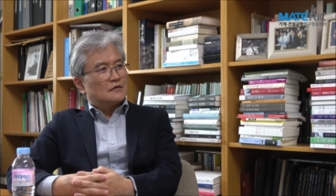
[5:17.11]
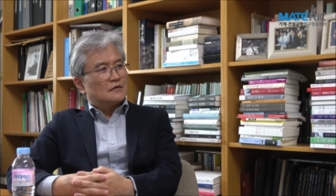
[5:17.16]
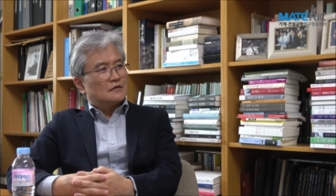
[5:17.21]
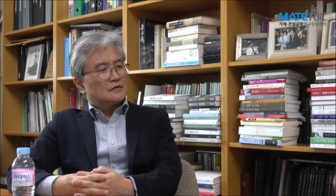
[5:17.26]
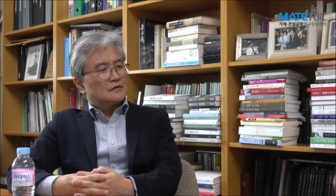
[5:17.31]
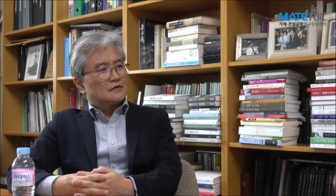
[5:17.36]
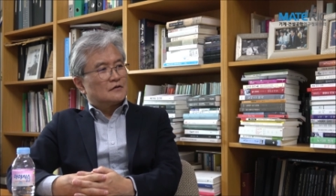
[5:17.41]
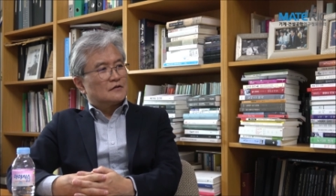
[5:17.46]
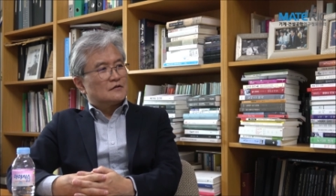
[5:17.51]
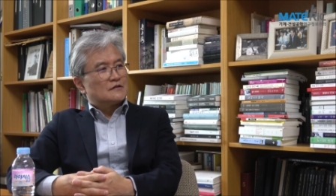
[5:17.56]

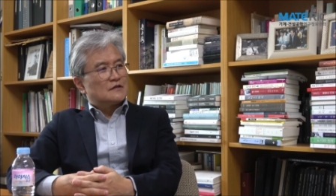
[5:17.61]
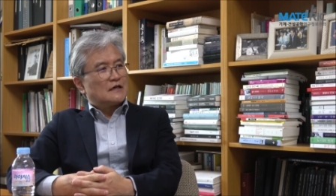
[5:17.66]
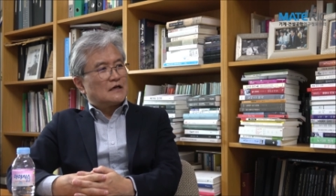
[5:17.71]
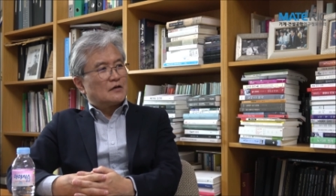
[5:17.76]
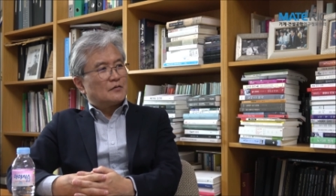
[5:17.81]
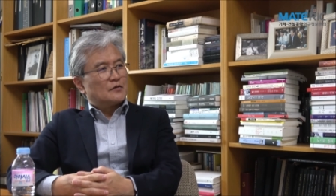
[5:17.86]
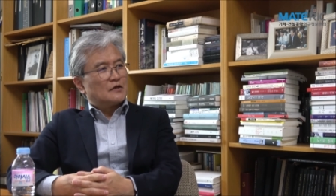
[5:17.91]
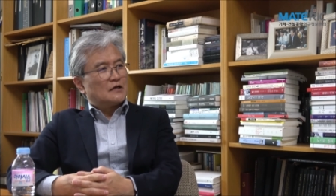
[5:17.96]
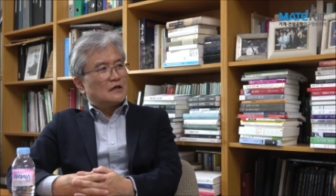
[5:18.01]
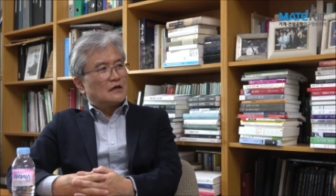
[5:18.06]
어떤
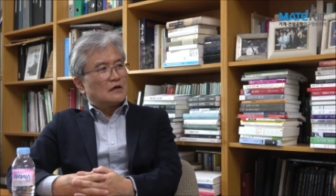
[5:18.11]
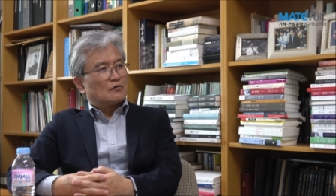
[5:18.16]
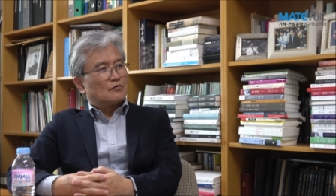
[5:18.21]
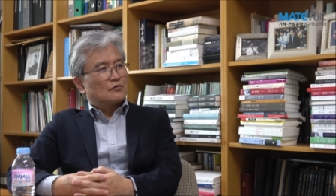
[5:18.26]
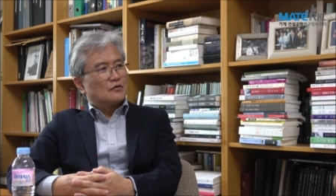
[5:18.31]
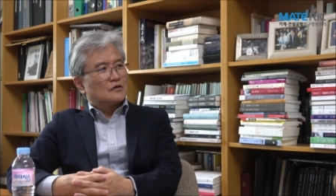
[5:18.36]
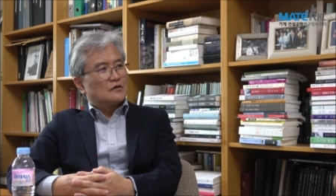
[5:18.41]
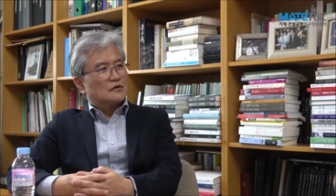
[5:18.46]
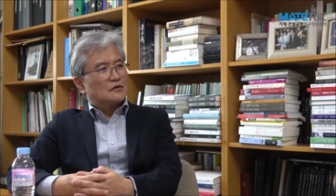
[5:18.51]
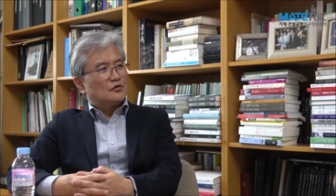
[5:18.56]
사람들이
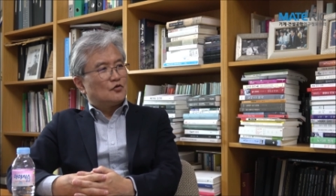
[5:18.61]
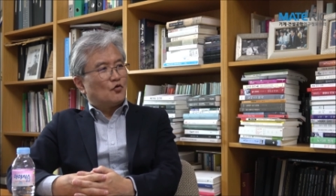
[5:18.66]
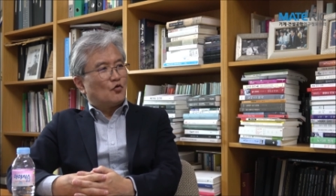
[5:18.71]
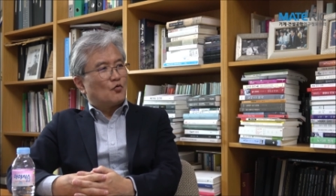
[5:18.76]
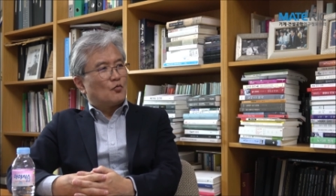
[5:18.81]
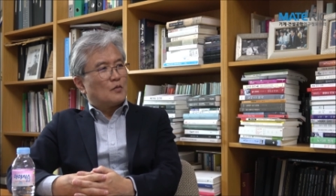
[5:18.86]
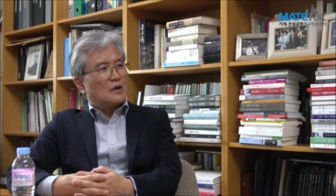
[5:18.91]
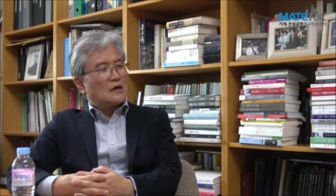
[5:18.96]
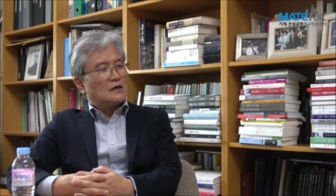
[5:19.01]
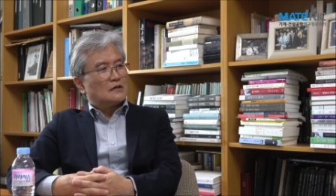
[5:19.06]
갖고 있는 그
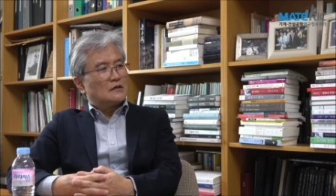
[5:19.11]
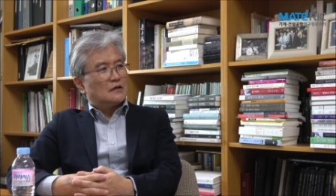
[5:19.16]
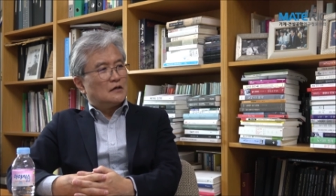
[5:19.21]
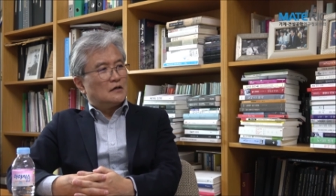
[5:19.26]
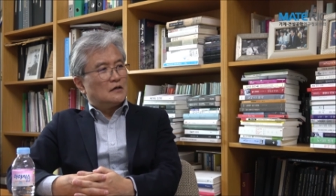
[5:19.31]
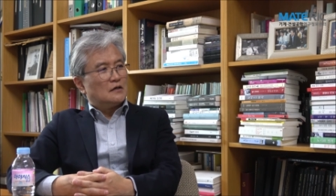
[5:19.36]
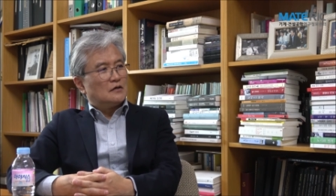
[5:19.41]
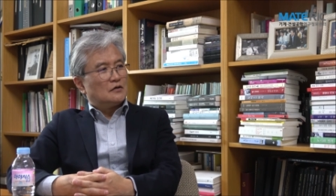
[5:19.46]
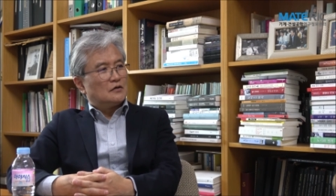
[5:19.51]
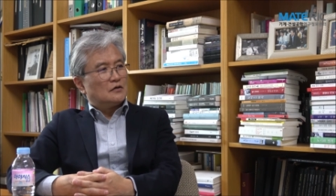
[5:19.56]

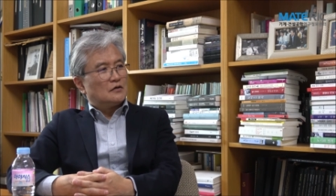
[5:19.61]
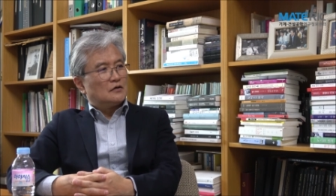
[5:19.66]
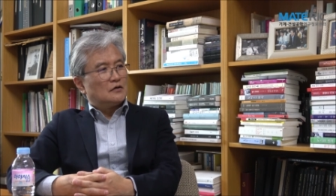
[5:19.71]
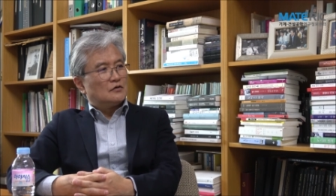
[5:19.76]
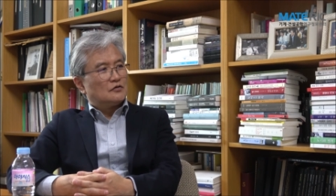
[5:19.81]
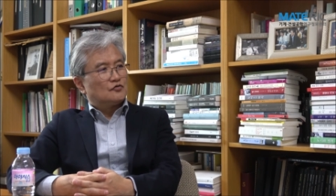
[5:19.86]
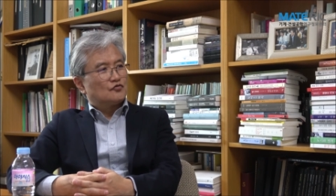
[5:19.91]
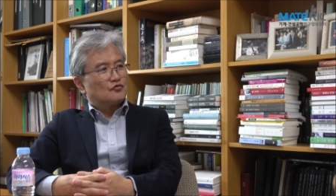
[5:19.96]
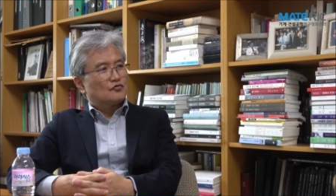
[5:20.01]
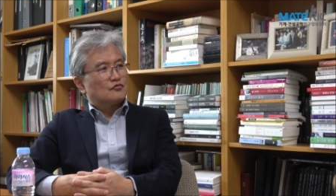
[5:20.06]
욕망을
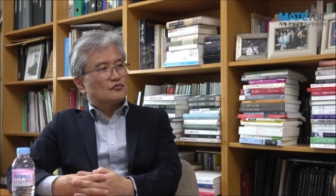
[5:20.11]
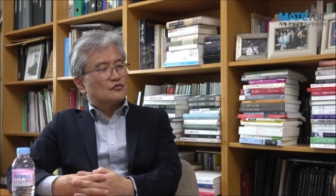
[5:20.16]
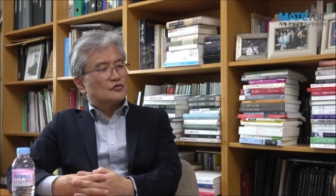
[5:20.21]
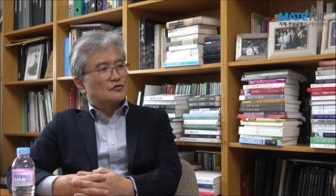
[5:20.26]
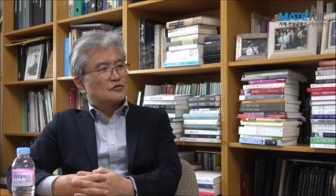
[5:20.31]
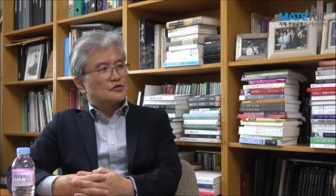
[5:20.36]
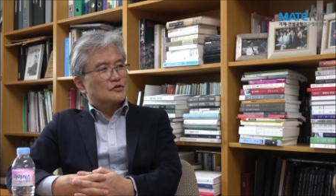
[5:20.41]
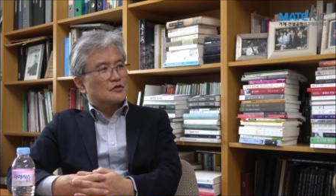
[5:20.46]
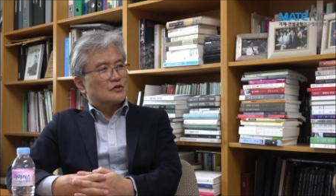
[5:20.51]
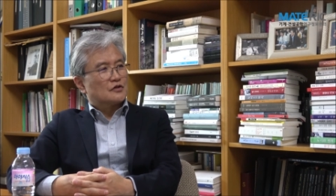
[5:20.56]

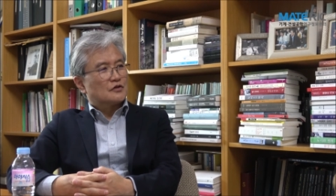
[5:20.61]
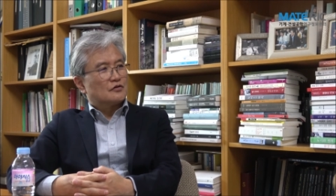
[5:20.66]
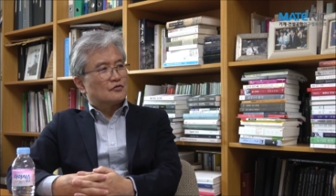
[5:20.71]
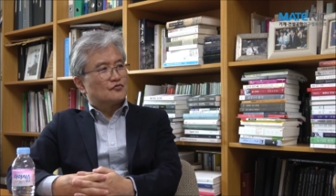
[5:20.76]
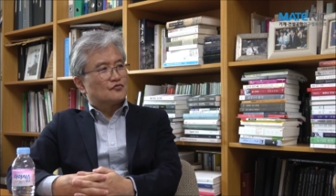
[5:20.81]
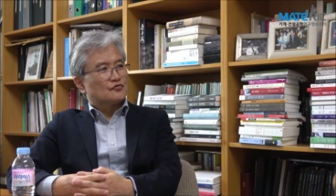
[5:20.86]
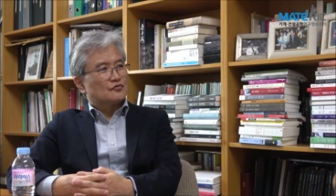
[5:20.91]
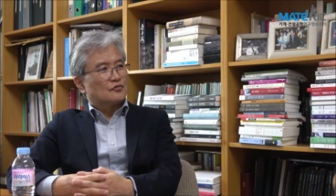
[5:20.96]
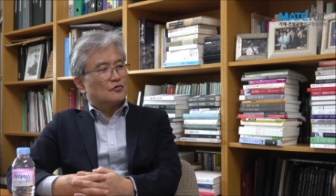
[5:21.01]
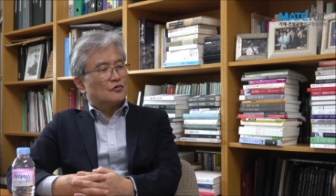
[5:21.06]

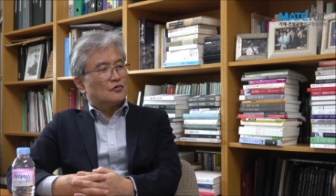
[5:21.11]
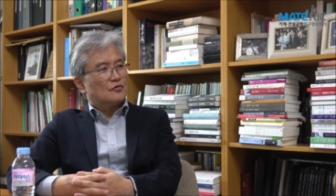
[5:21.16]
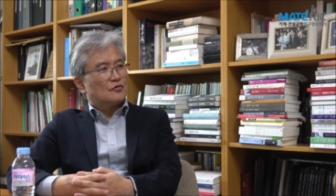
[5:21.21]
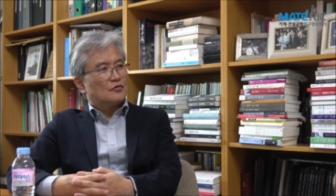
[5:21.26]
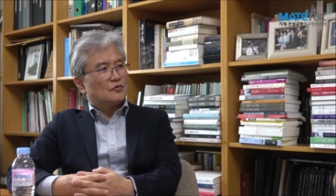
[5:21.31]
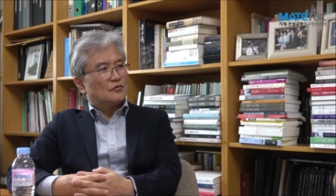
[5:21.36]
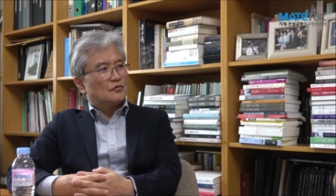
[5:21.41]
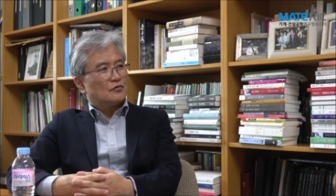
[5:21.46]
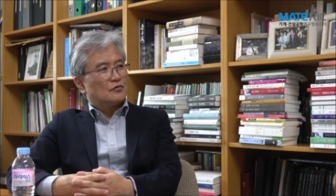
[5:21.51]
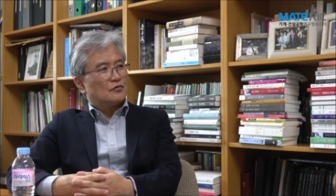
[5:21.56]
충족시켜주고
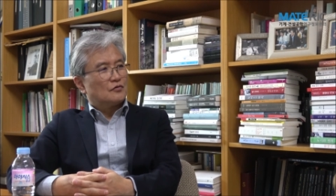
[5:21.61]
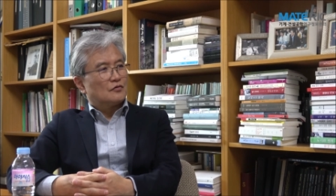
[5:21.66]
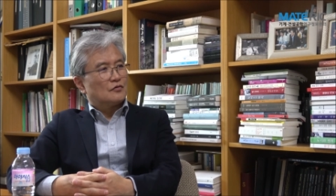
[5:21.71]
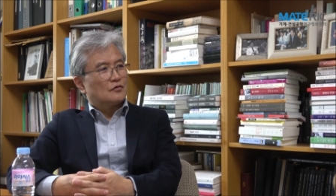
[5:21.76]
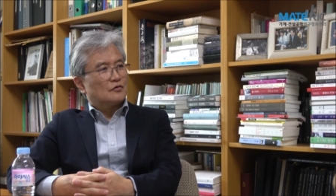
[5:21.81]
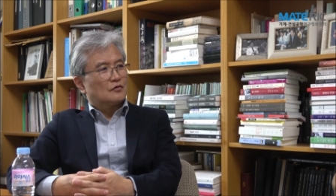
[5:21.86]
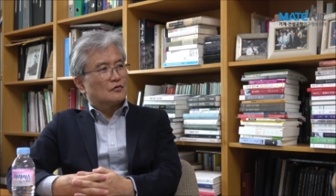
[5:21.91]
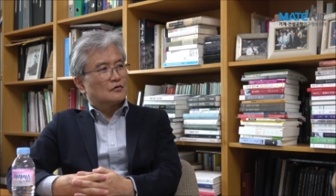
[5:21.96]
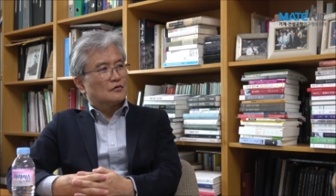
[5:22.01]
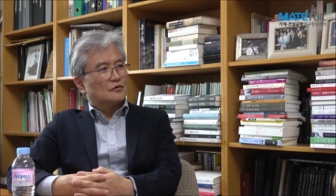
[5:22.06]
음.